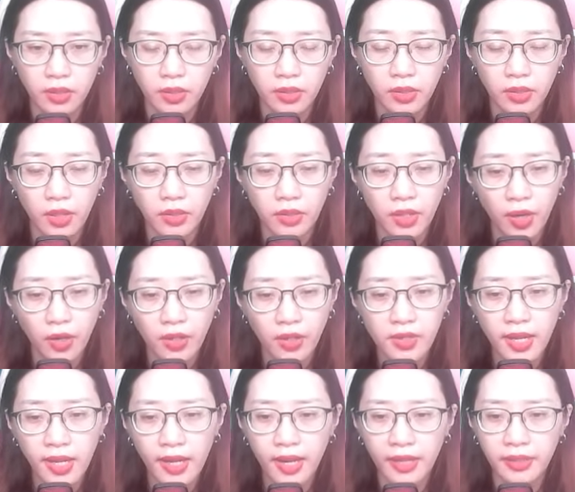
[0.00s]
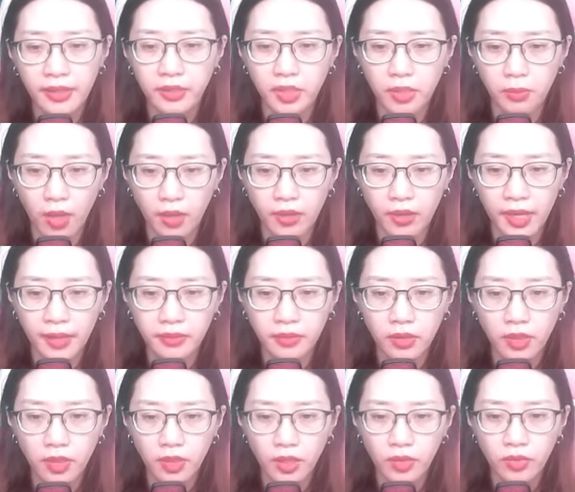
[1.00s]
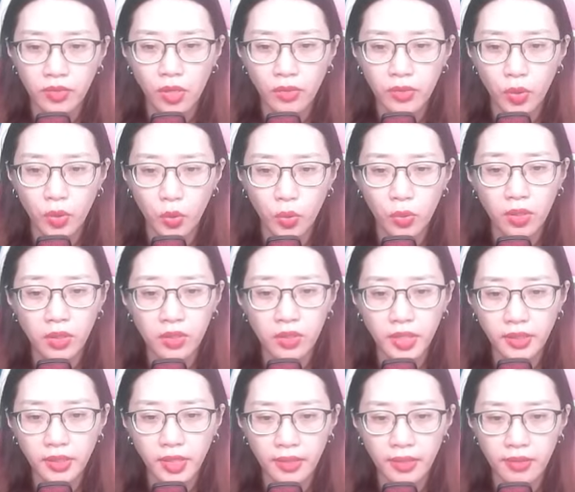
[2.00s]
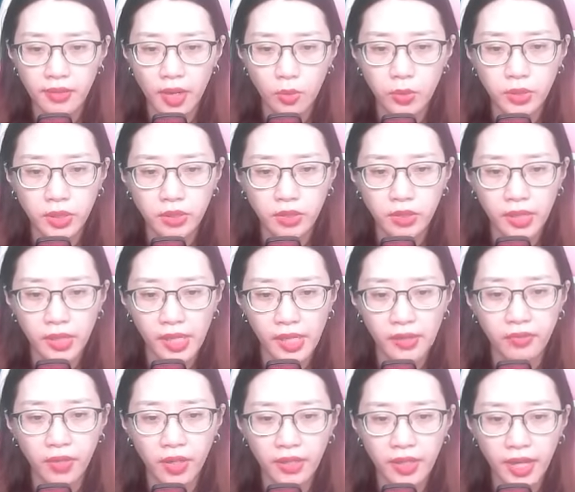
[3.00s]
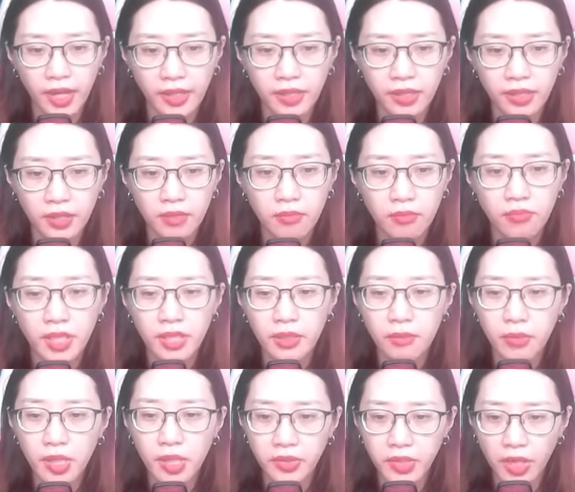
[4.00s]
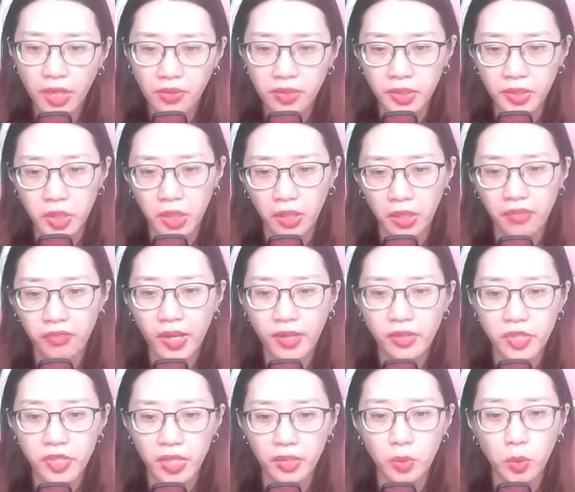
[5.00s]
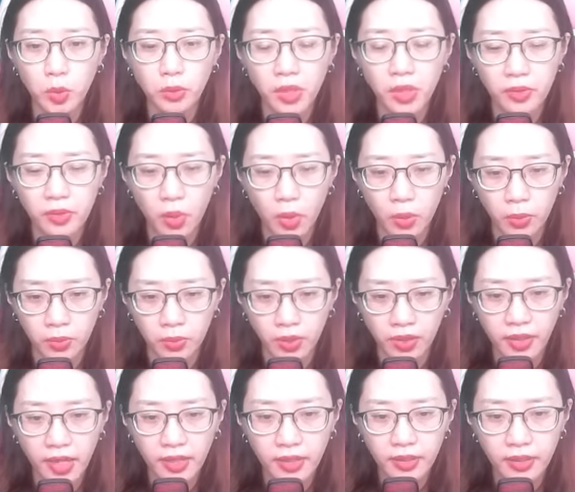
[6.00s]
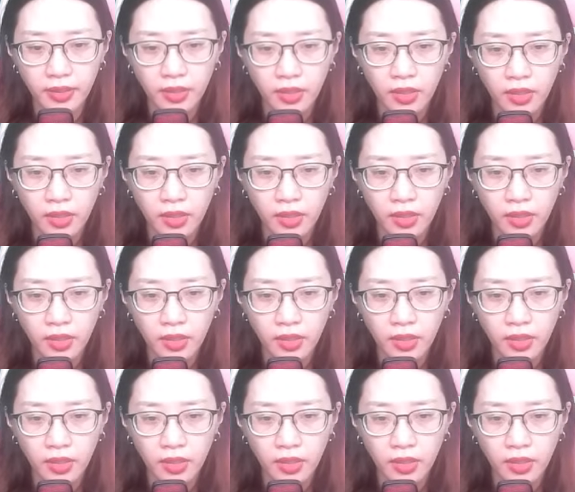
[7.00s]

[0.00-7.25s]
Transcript: Đừng nói là hai người bọn hắn, cho dù có Lý Thành Long xưa nay vẫn gáy, mình biết rõ lịch sử phát triển của tinh hồn ở đây,